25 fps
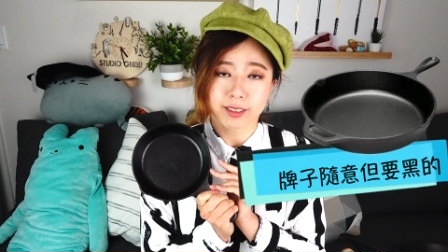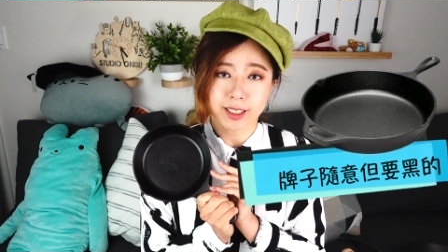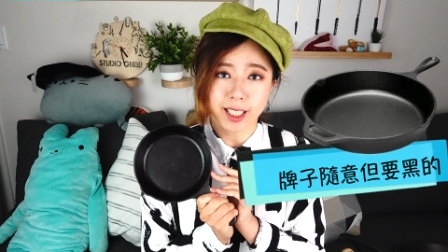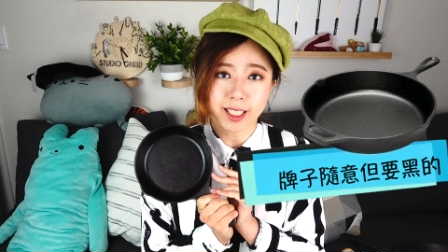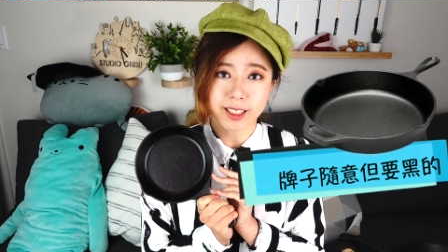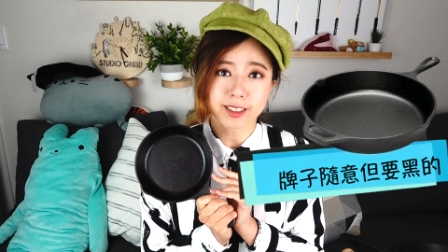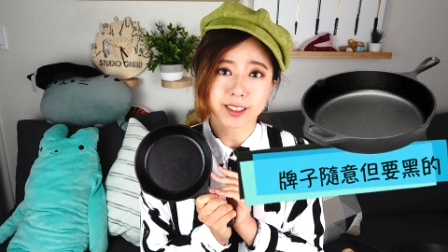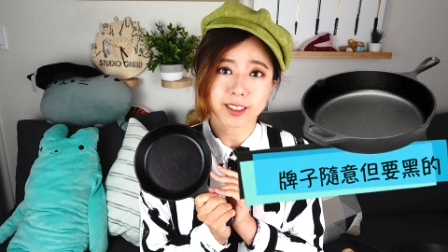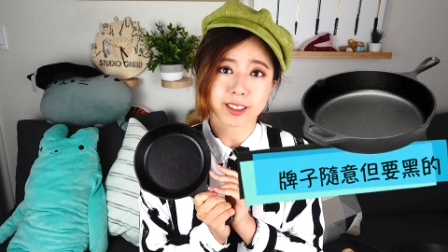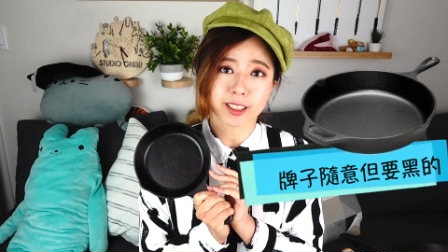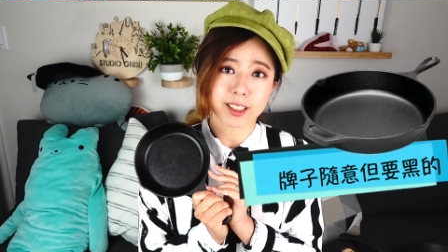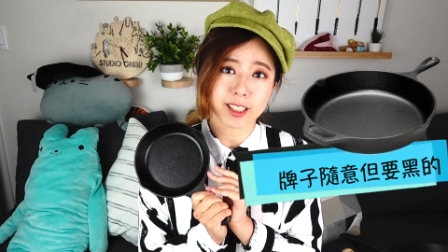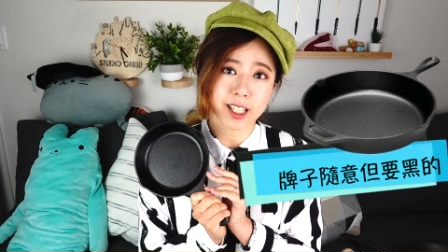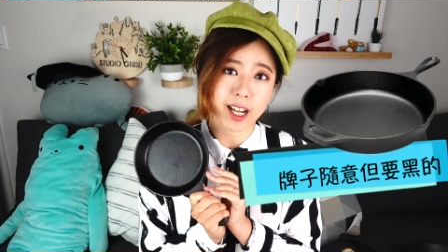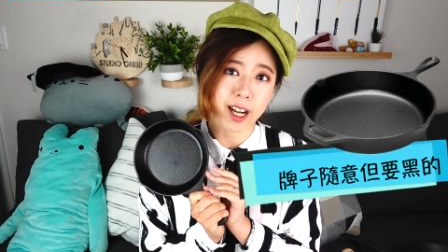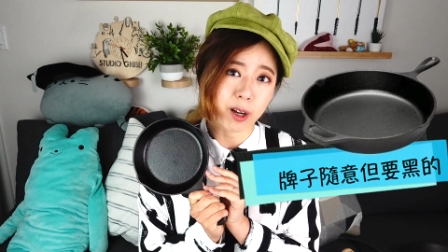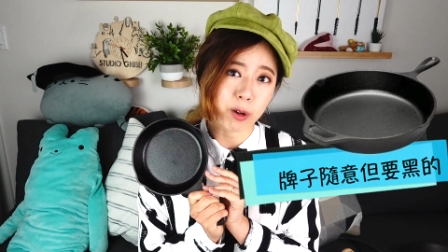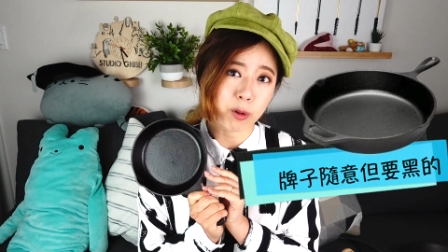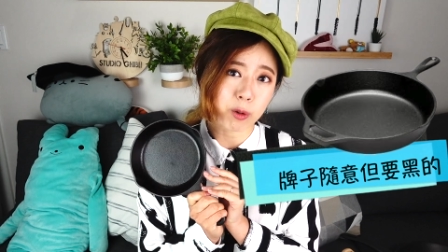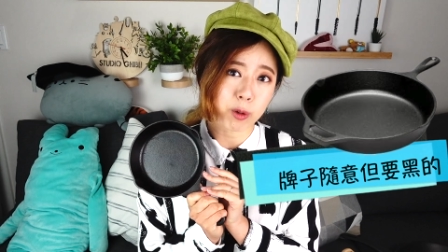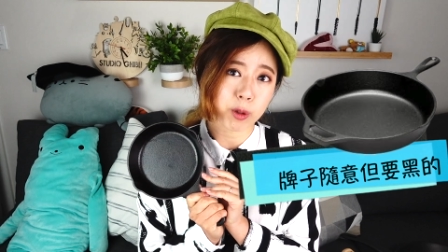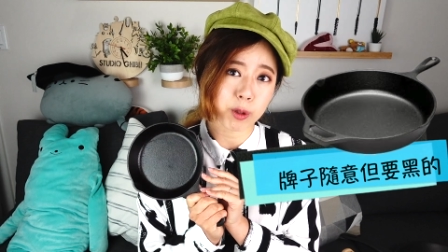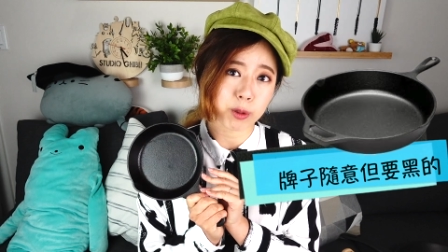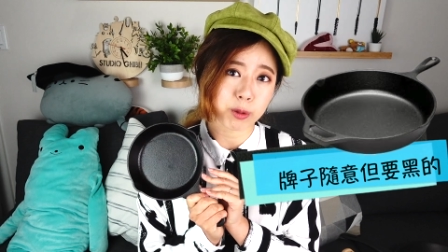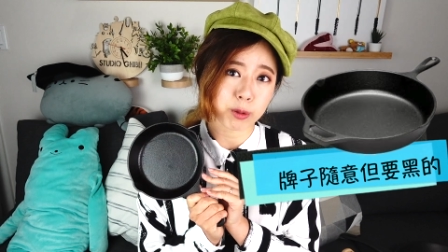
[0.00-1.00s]
但是你养
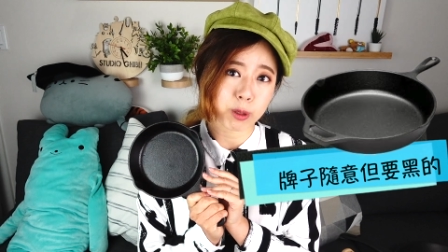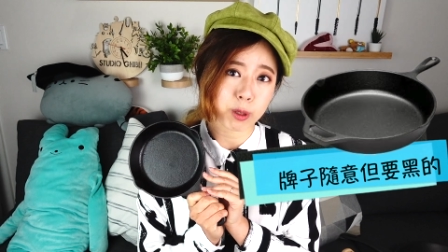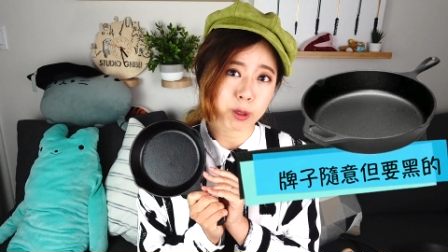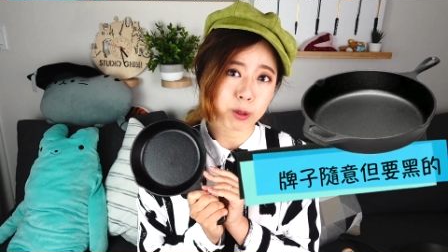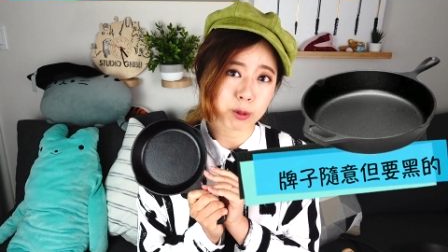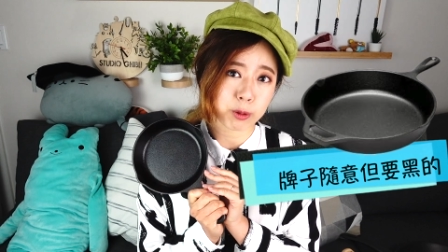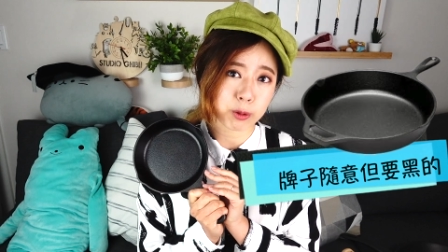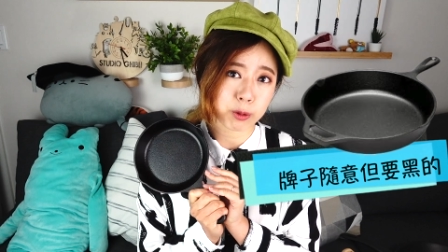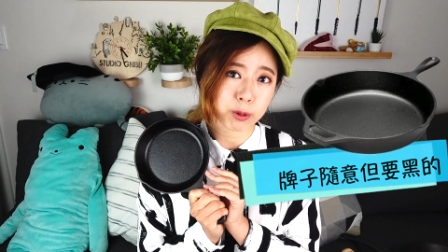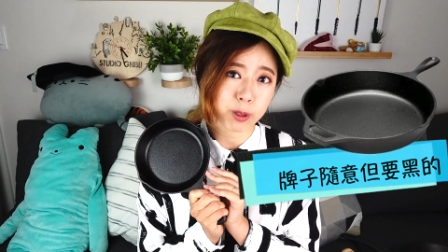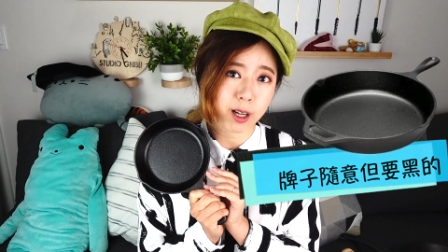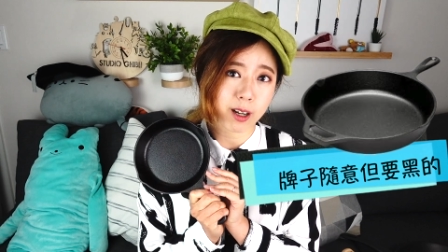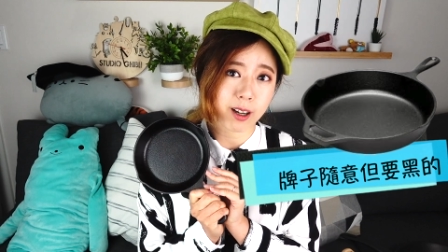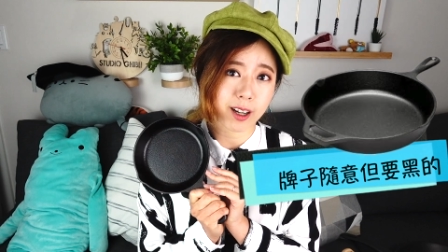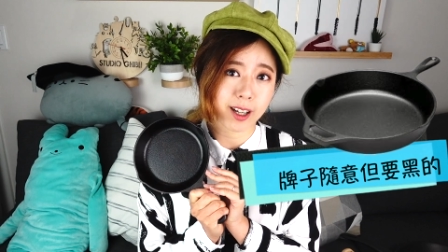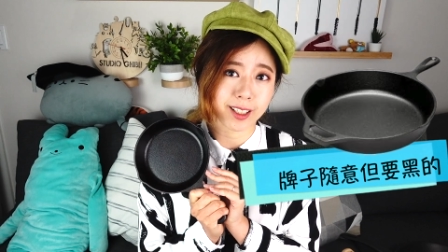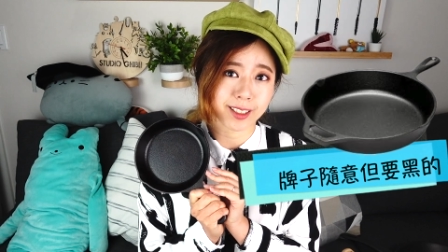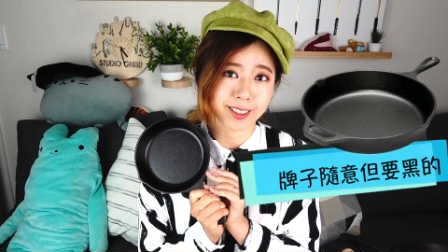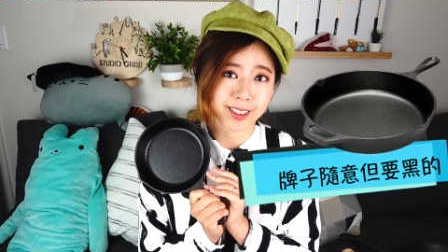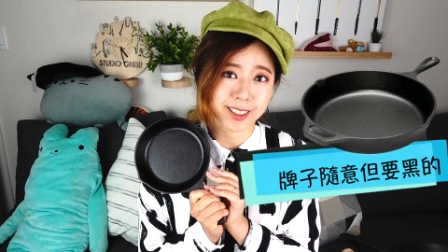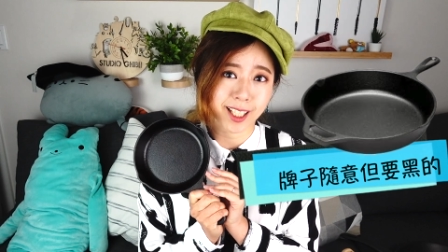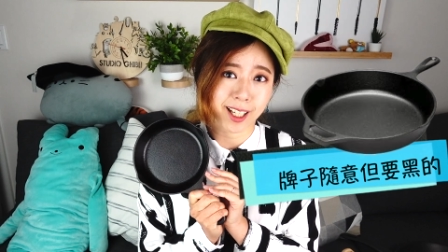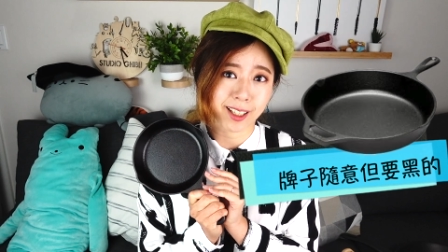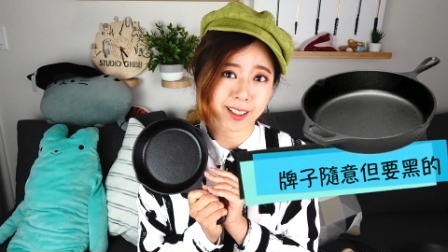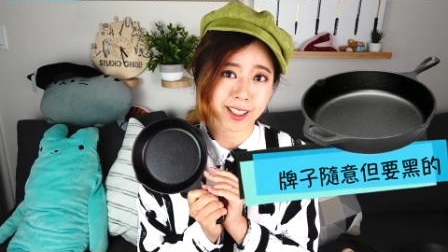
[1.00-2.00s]
锅的时候需要
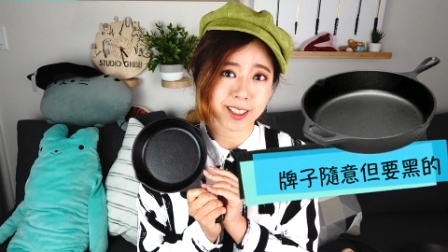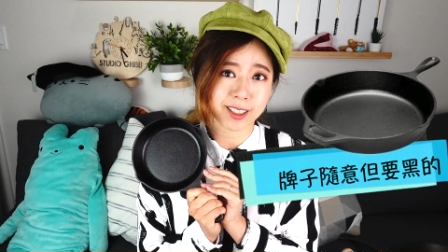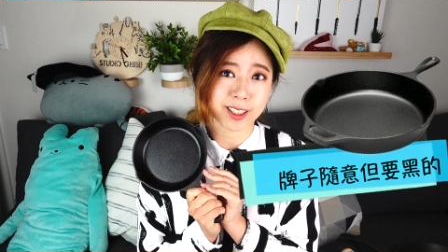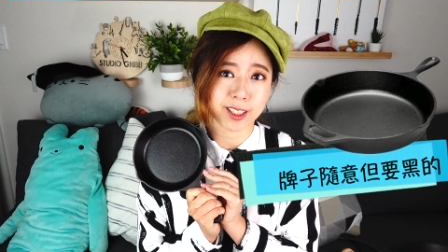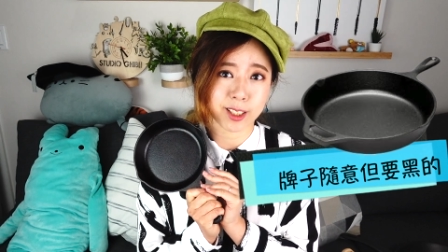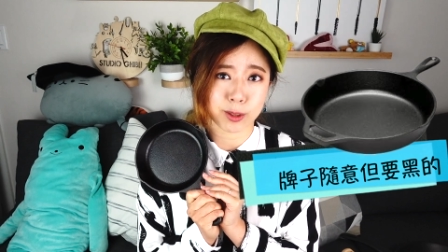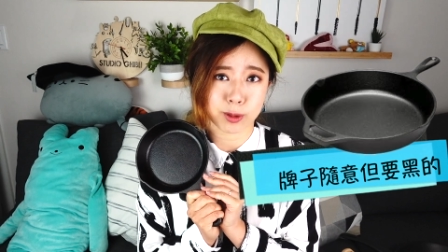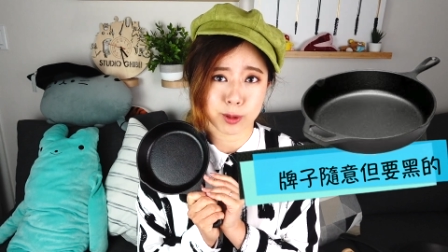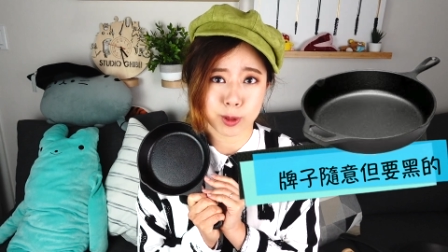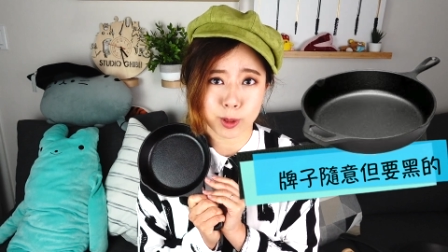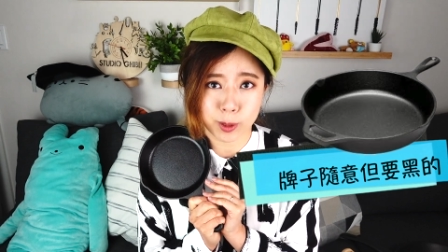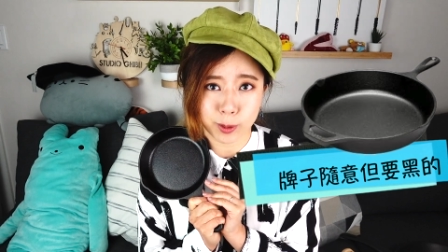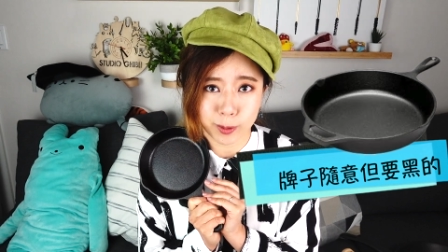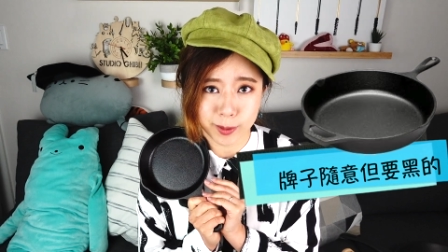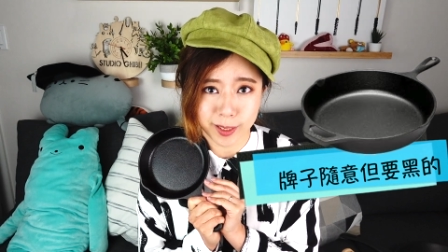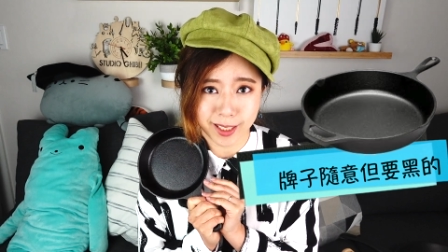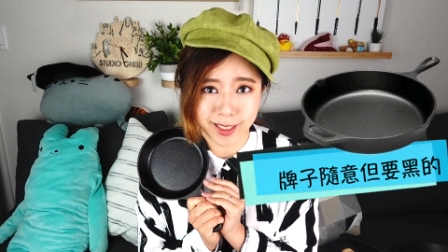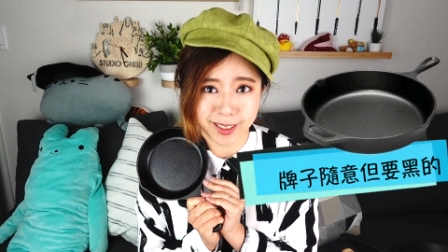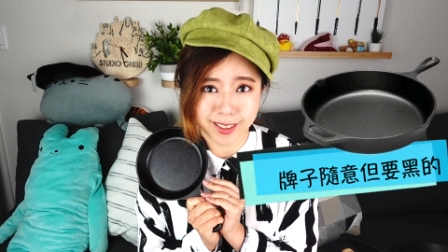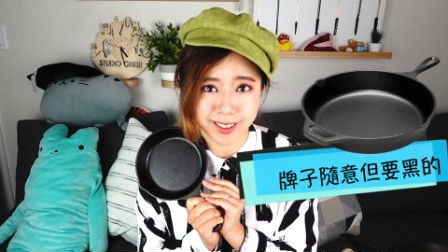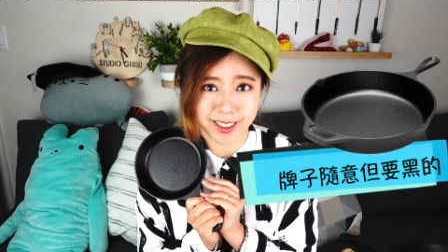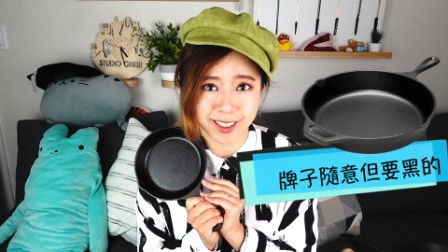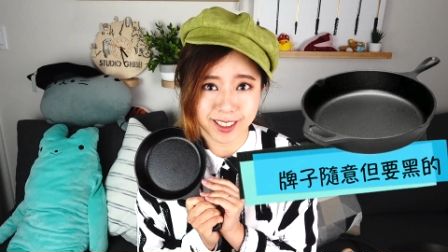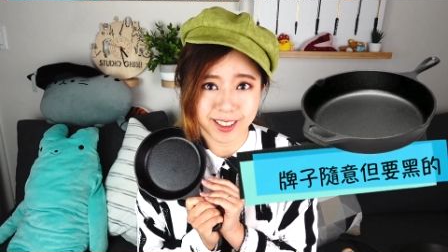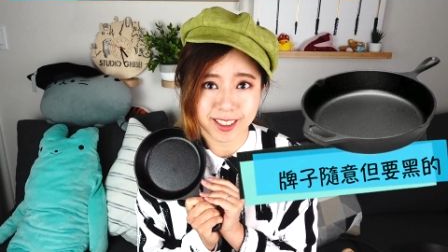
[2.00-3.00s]
很强力的抽油
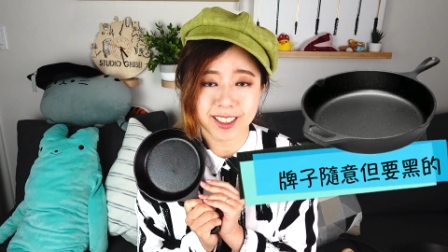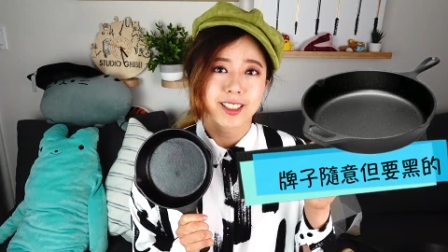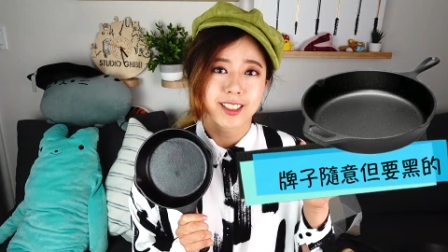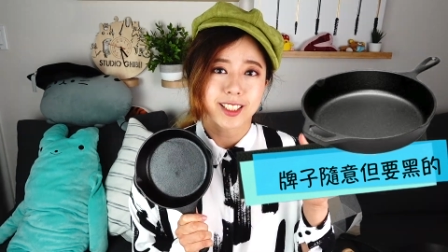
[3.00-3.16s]
烟机。